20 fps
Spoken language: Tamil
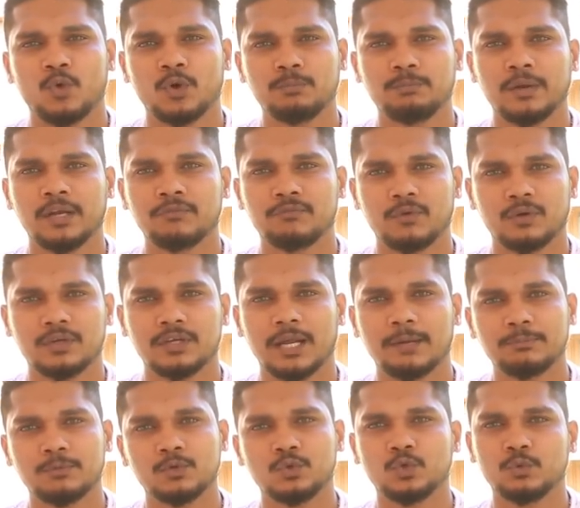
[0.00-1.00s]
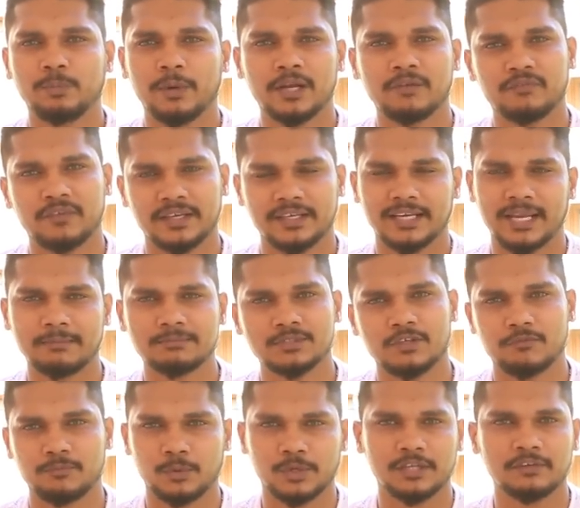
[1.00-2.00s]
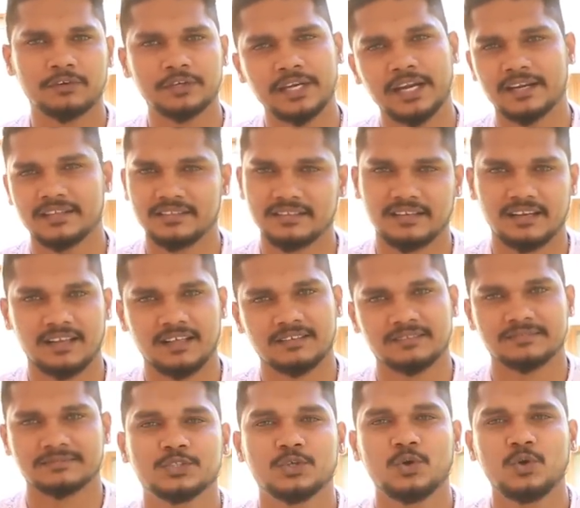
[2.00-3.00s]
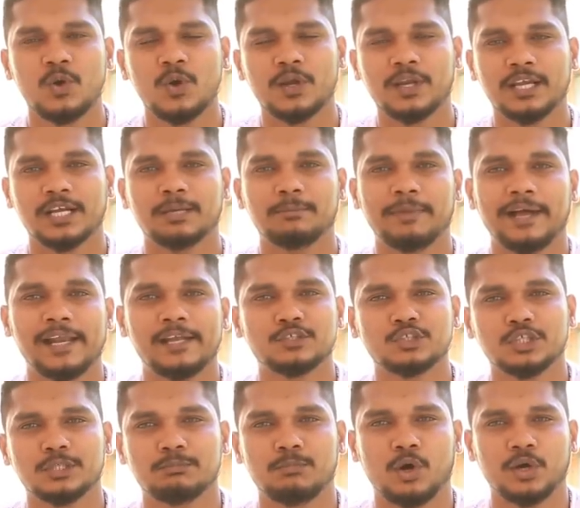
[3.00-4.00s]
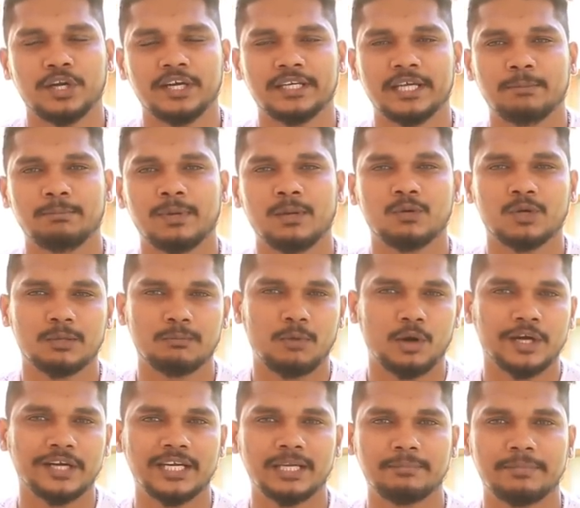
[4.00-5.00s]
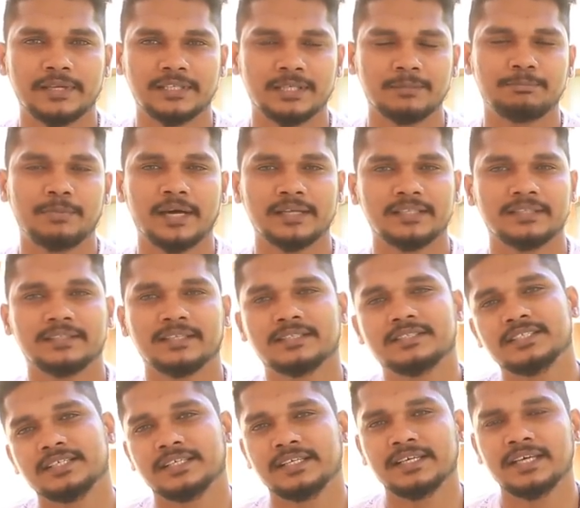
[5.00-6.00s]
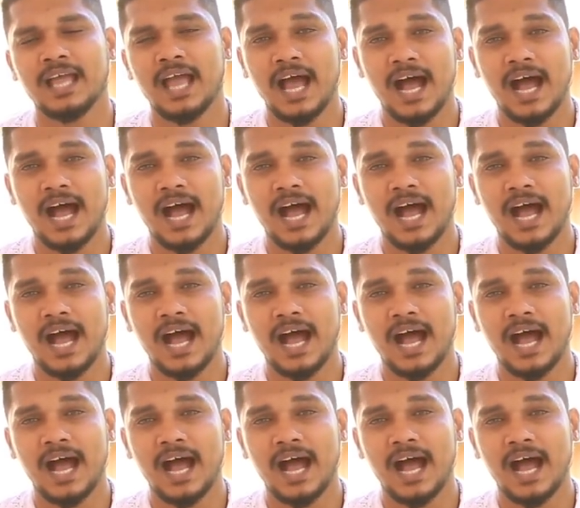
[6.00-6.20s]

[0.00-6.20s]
ஒன் பாயிண்ட் ஃபோர் கிராம் டூ டூ பாயிண்ட் ஃபைவ் கிராம்ஸ் ஆஃப் ப்ரோட்டீன் வரையும் எடுத்துக்கலாம் ஸோ நாங்கள் மேலே சொன்ன பாடி டைப்பில் உங்கள் பாடி டைப் எதுன்னு பார்த்து தெரிஞ்சுக்கிட்டு